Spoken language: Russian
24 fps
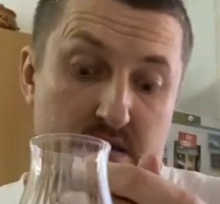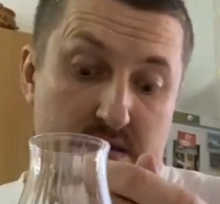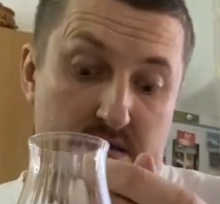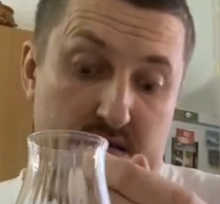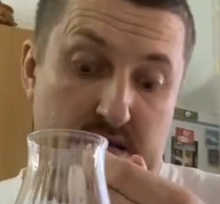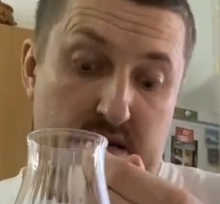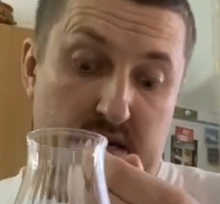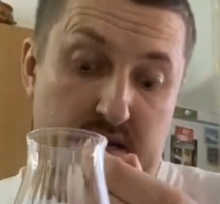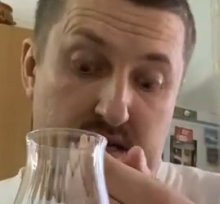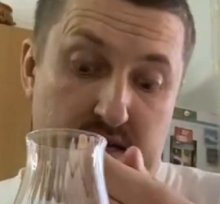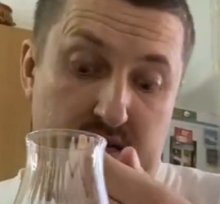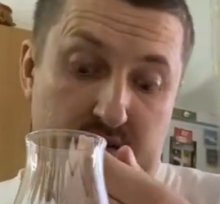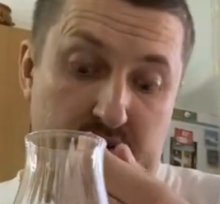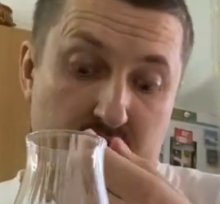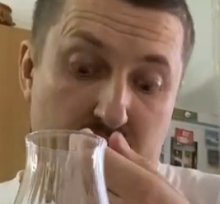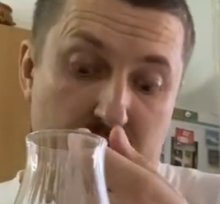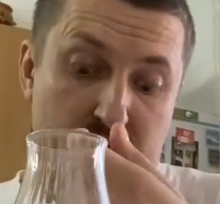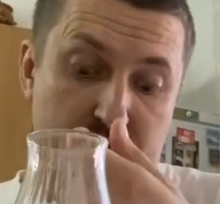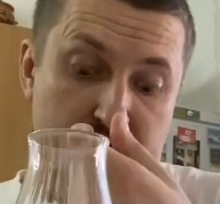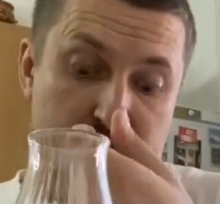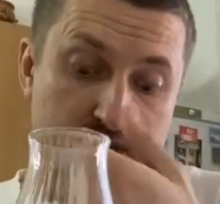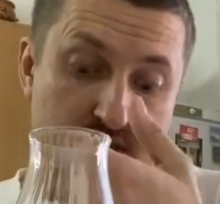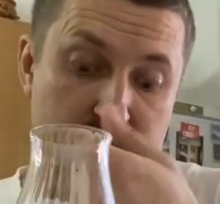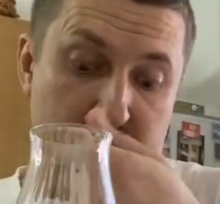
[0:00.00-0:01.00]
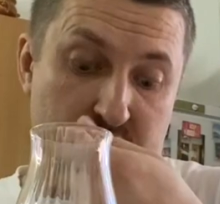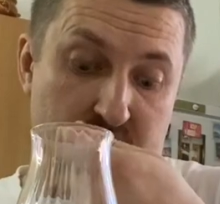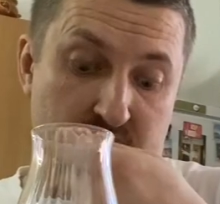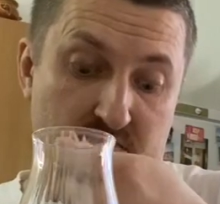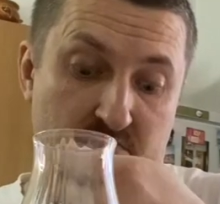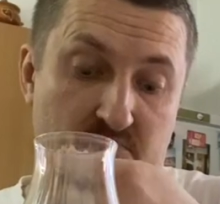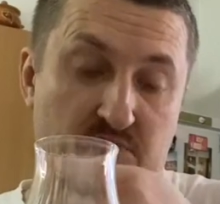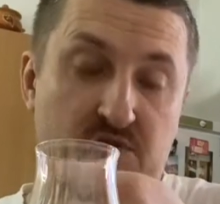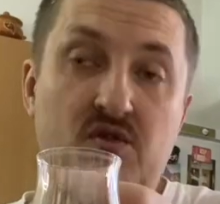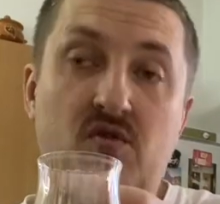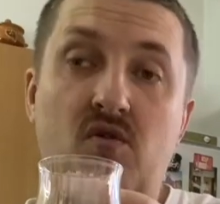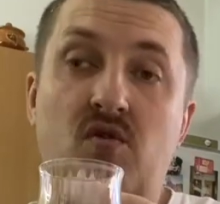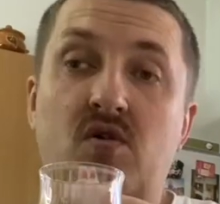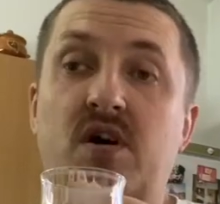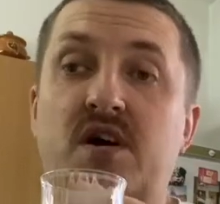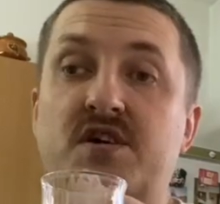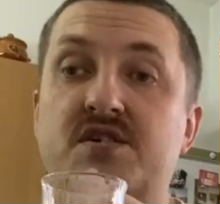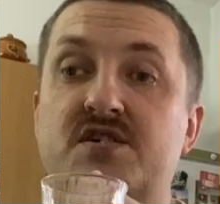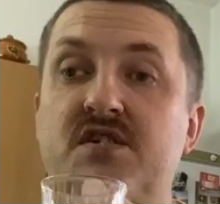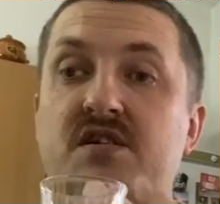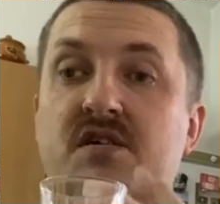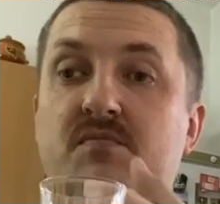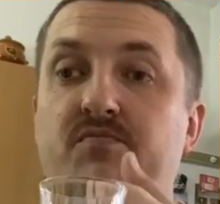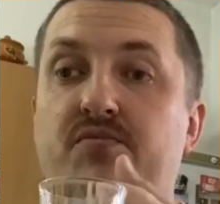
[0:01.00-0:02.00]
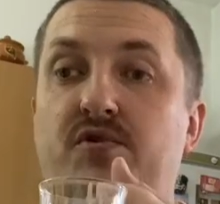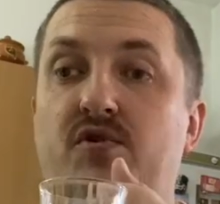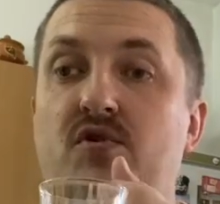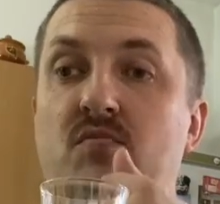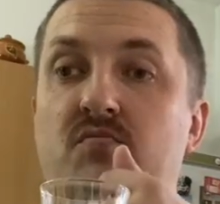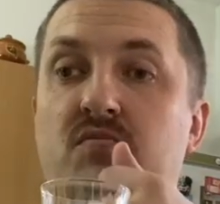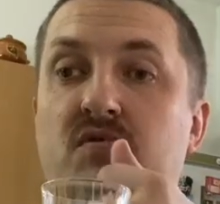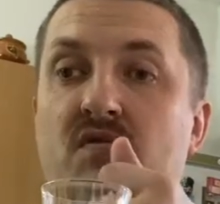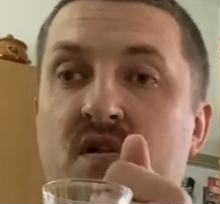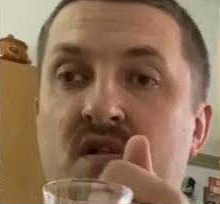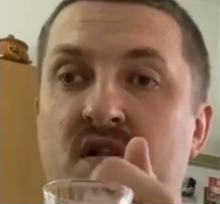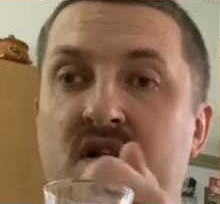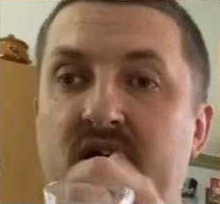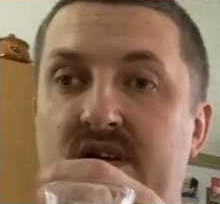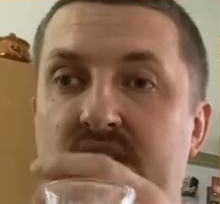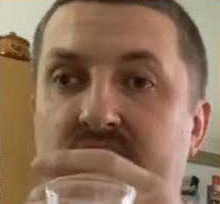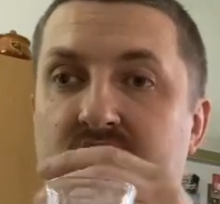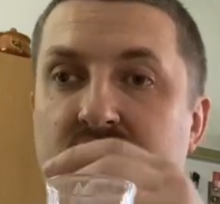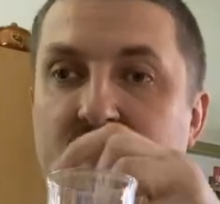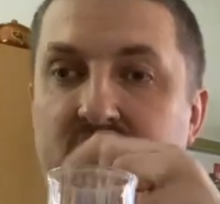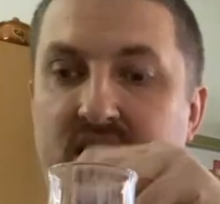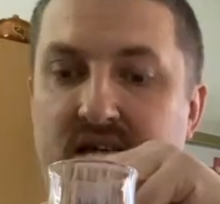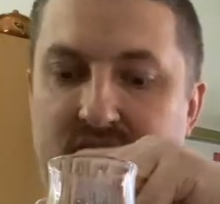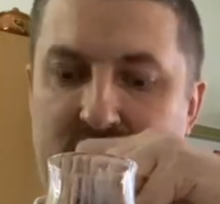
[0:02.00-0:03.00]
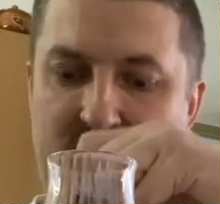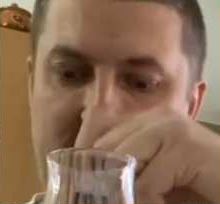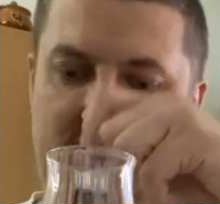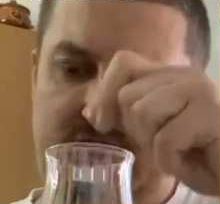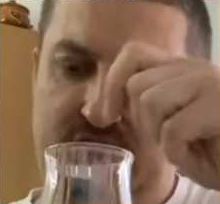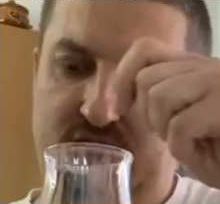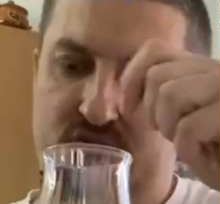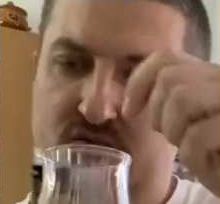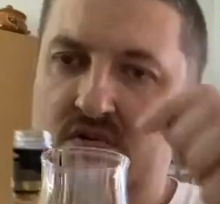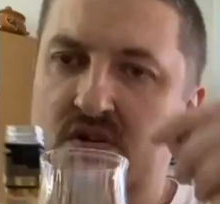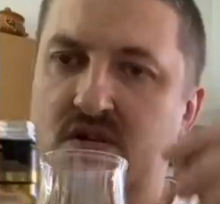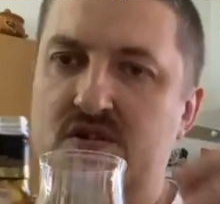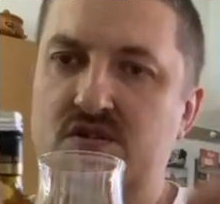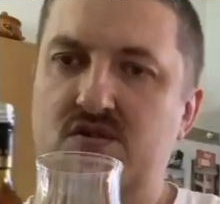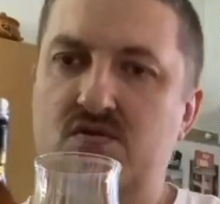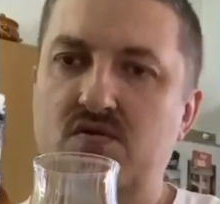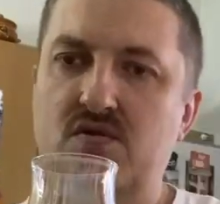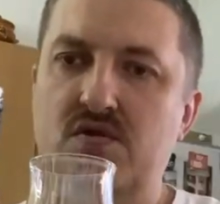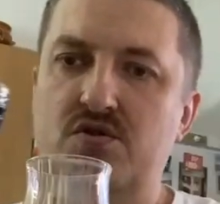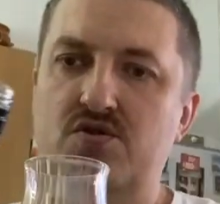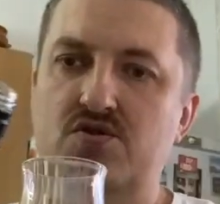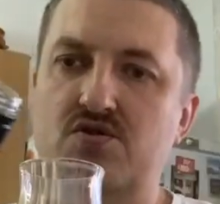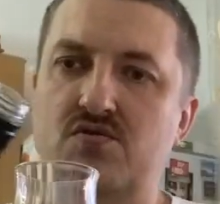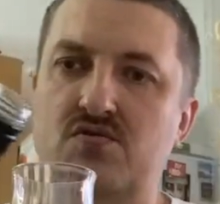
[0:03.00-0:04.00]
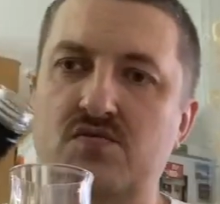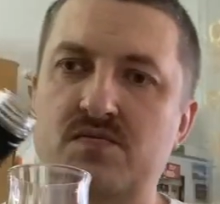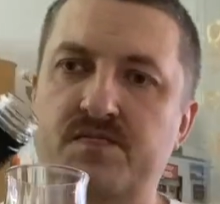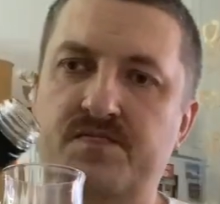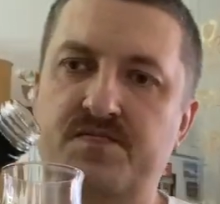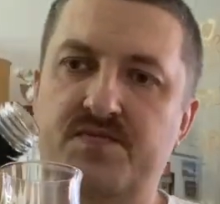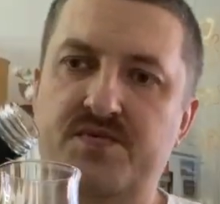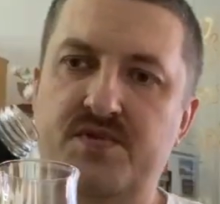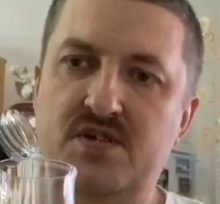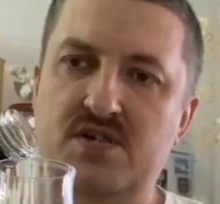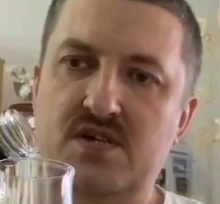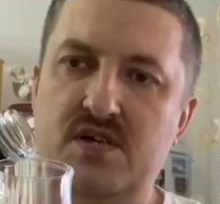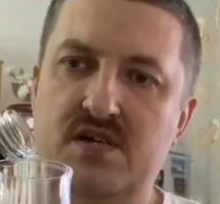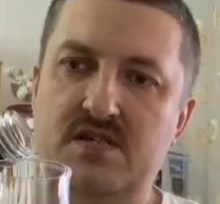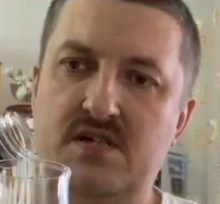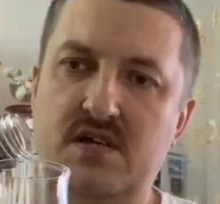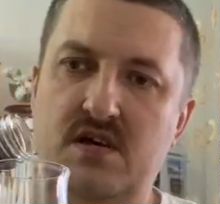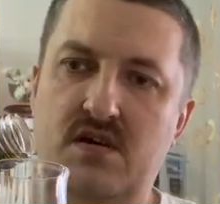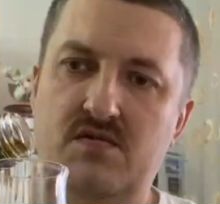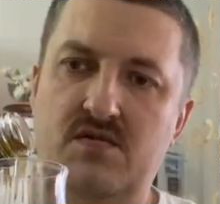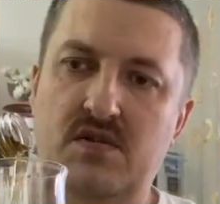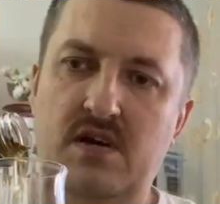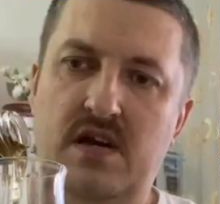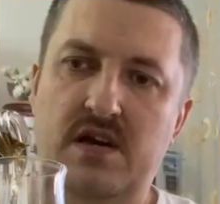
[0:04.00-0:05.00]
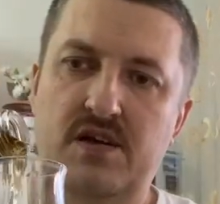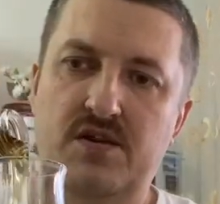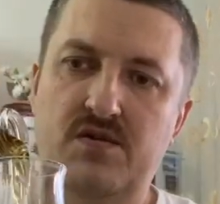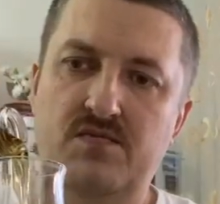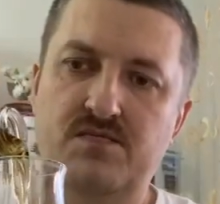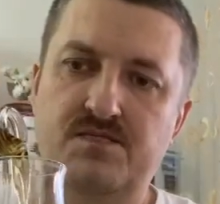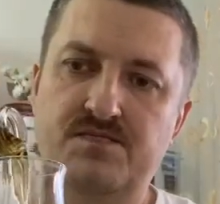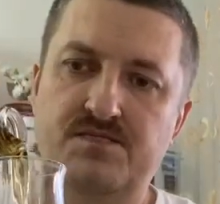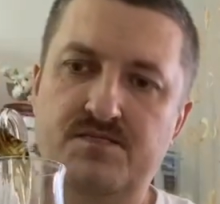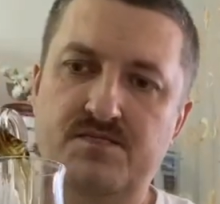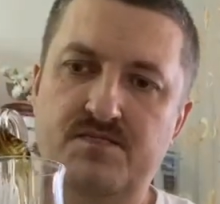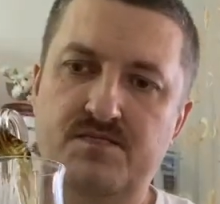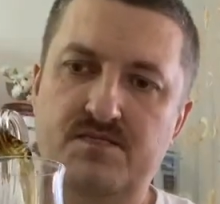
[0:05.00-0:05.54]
Так как я уже многожды пробовал эту настоечку, сейчас я ее налью